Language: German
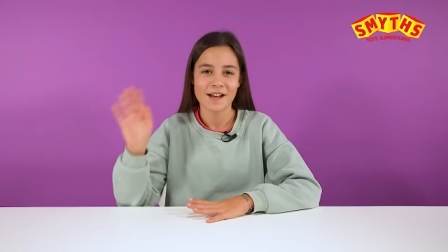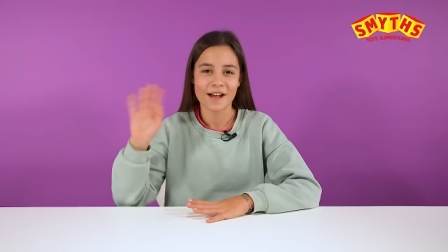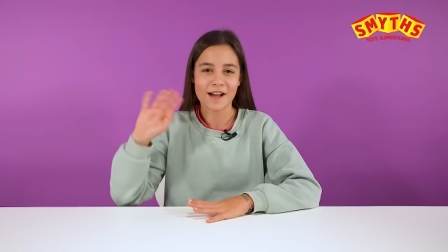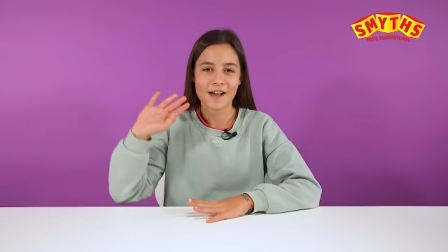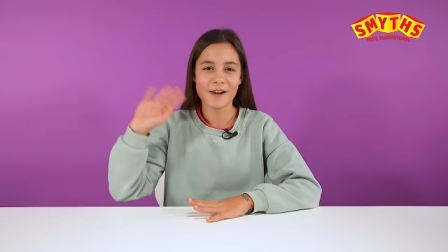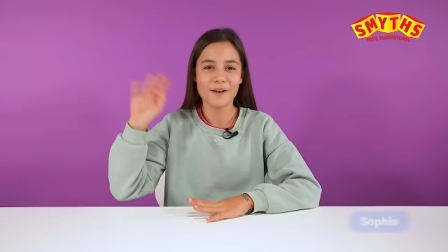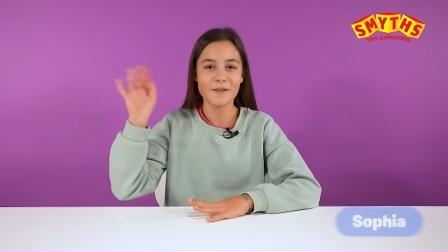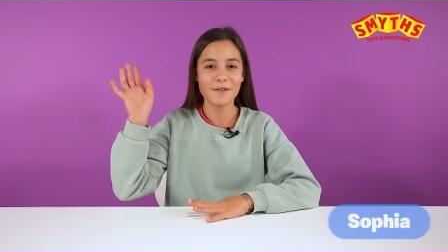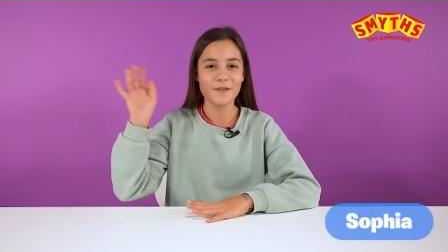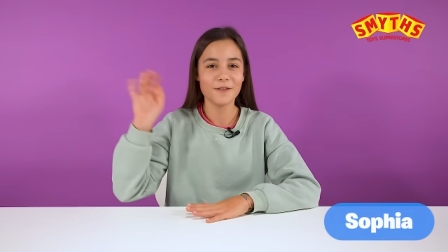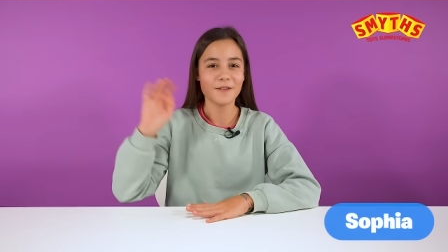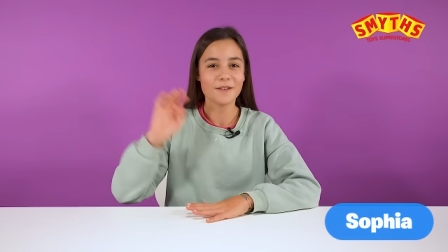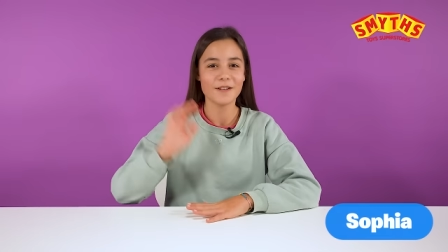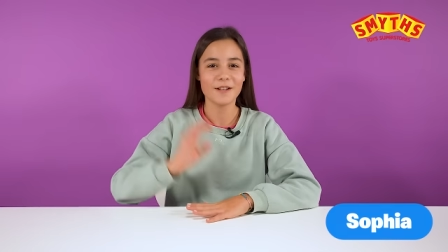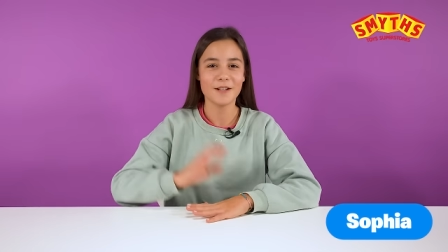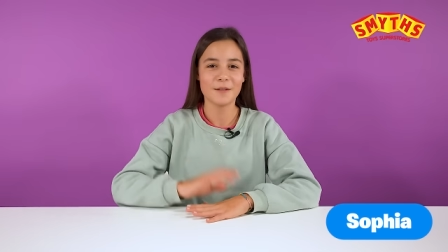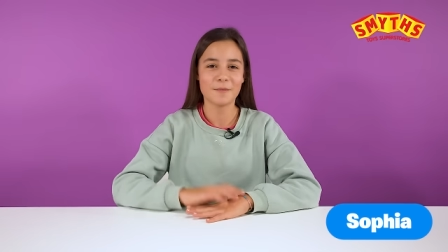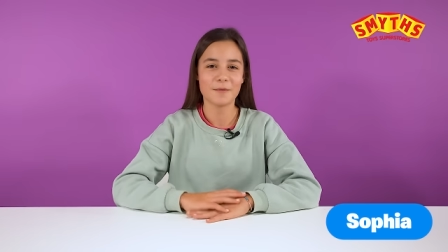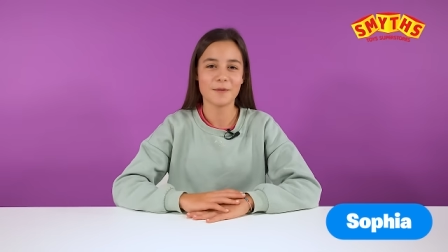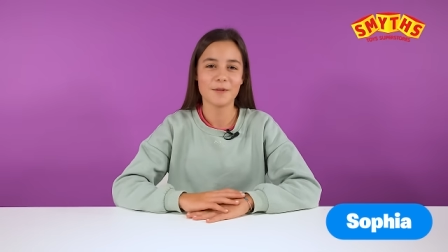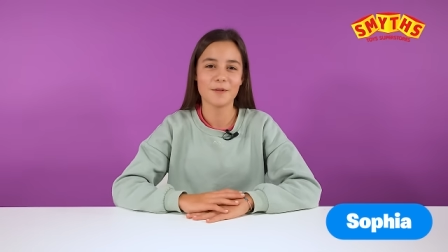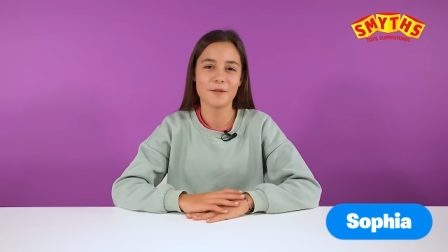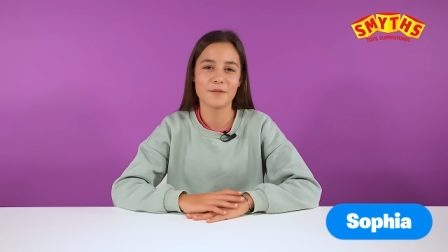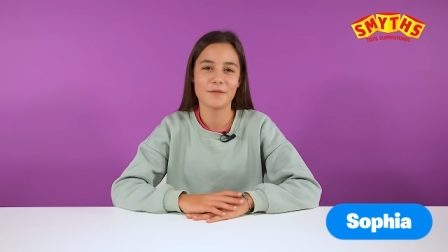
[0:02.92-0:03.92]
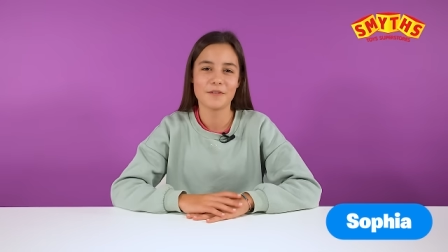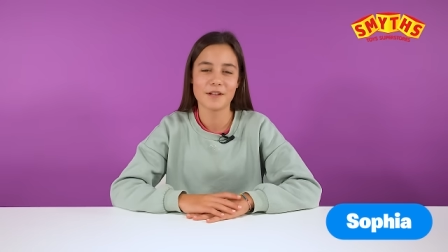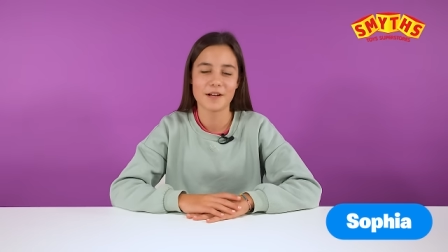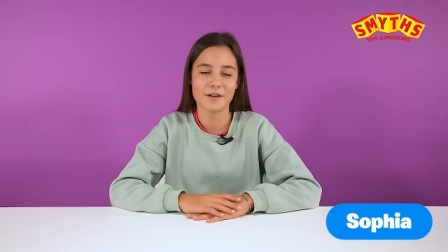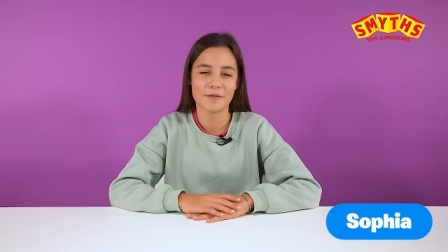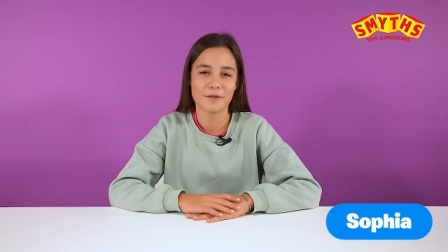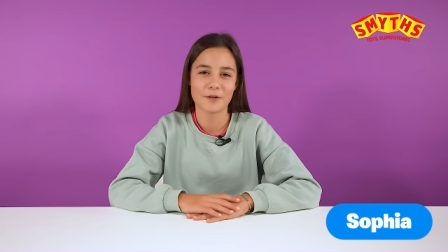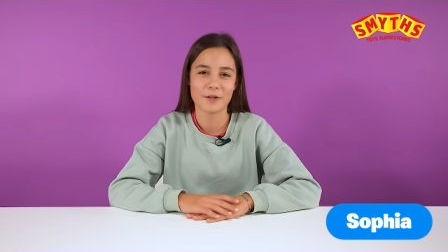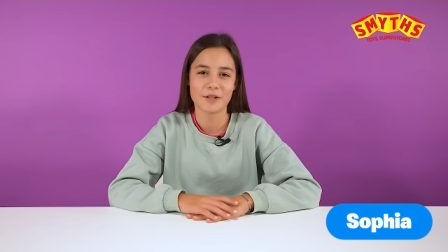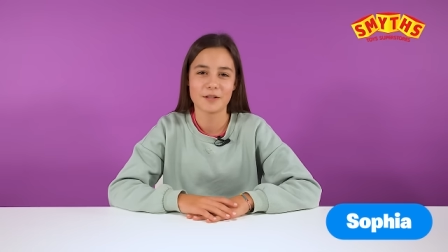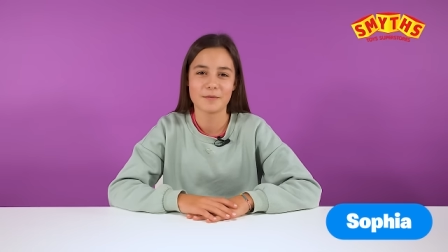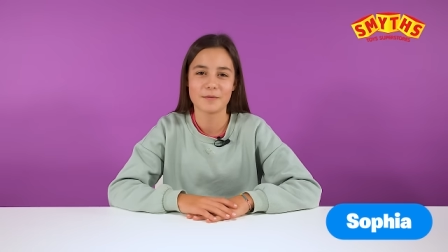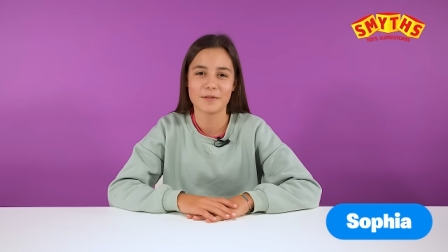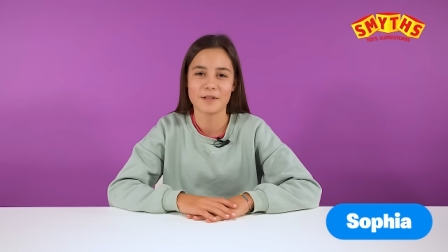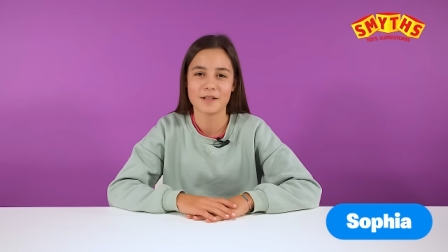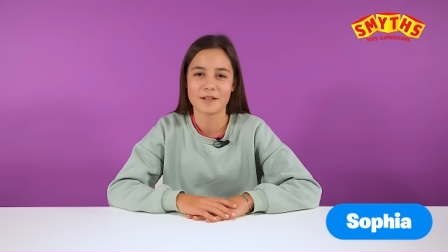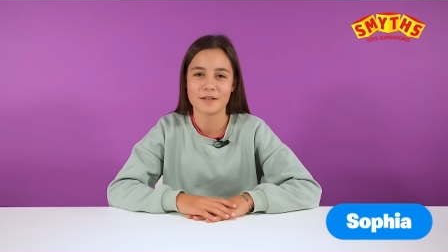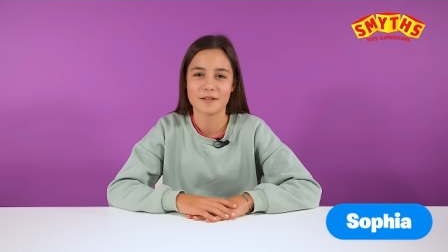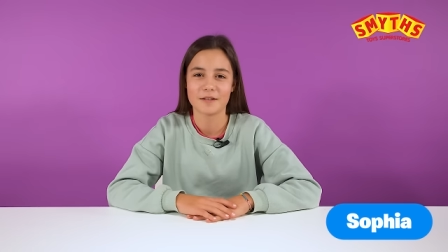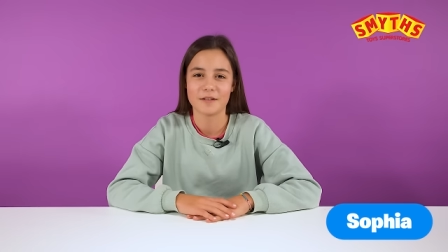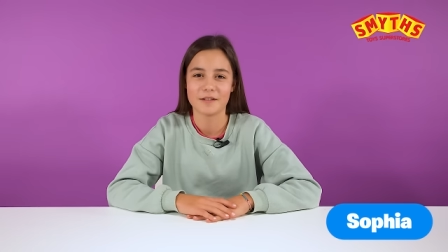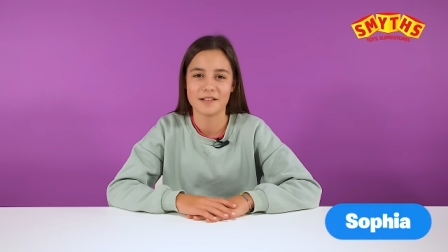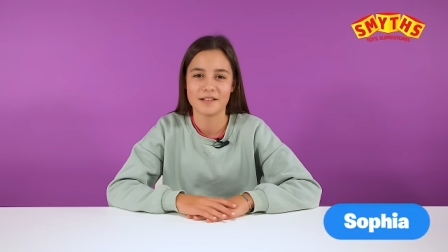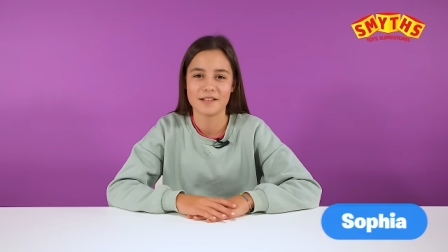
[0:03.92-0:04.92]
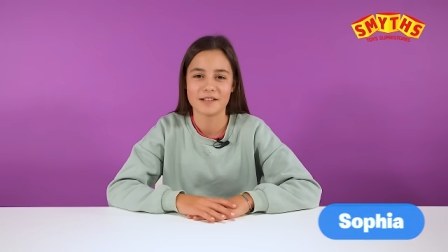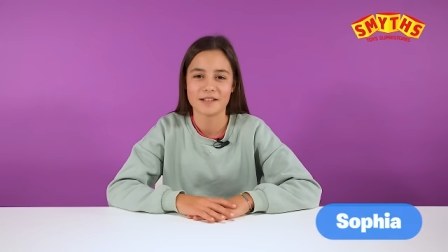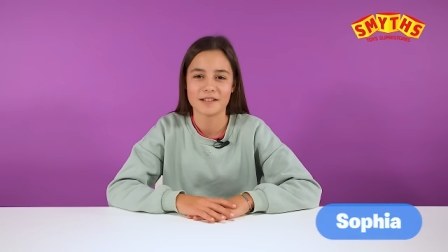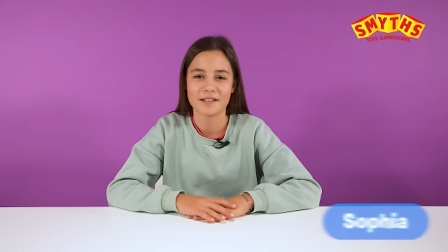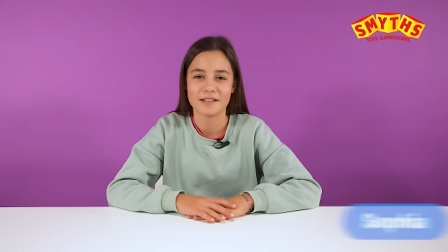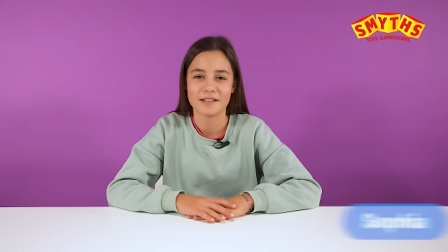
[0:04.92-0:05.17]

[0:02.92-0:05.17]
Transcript: Hallo, ich bin Sophia von Smith Toys.